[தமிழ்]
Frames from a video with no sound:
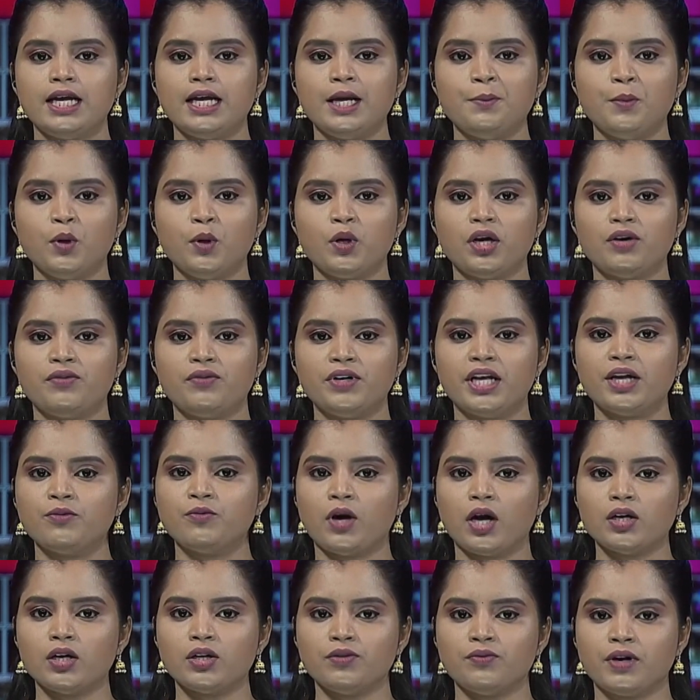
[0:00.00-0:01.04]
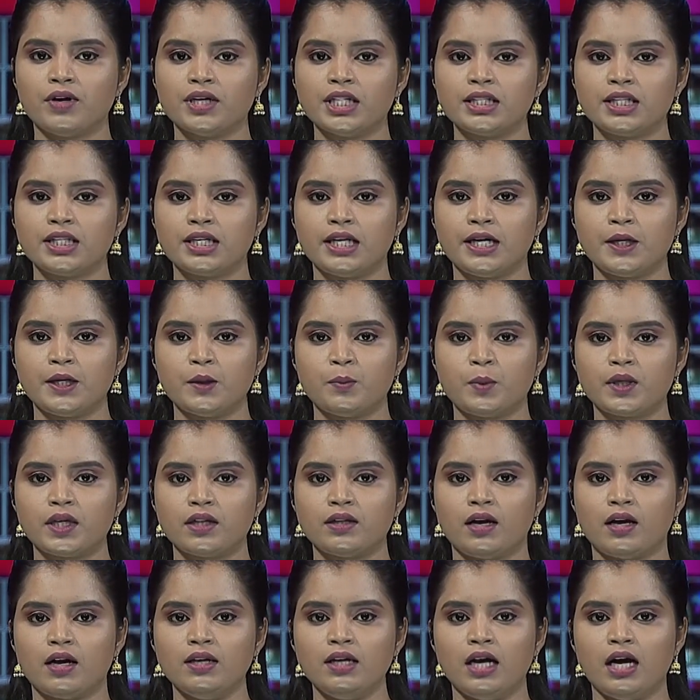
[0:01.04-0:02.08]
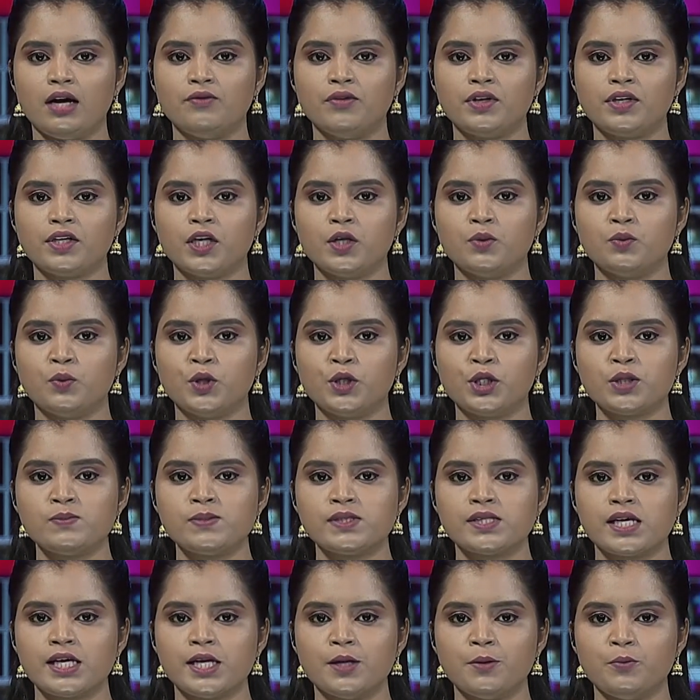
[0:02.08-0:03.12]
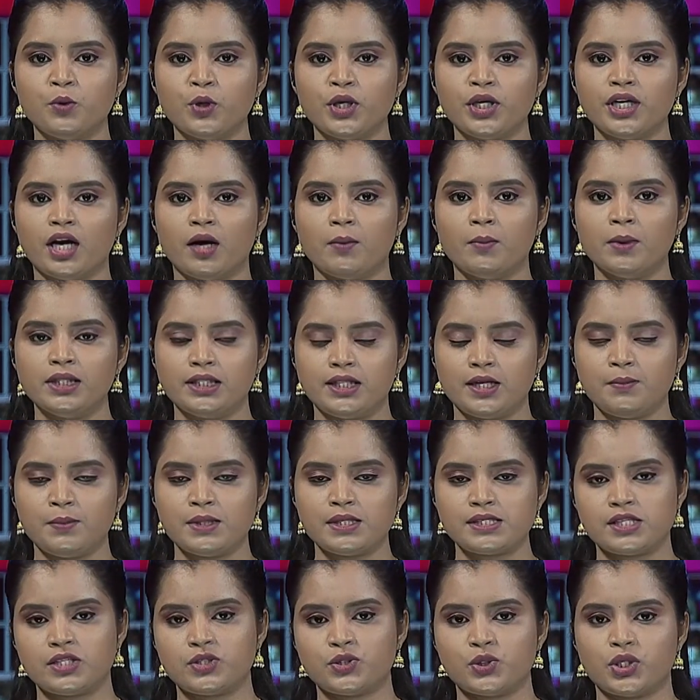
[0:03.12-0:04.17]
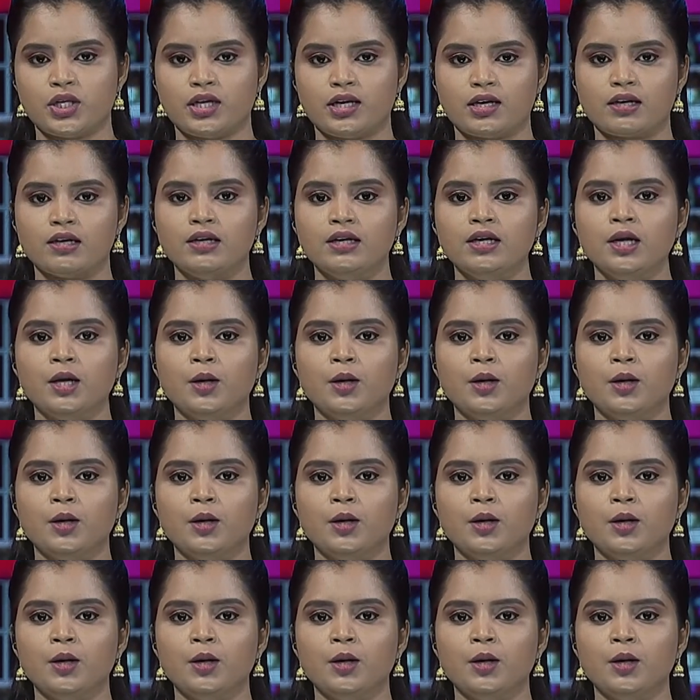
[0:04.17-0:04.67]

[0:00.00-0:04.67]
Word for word: திமுகவினர் வாக்குவாதத்தில் ஈடுபட்டதால் அவர்கள் ஒன்றும் செய்ய முடியாமல் திரும்பி சென்றனர்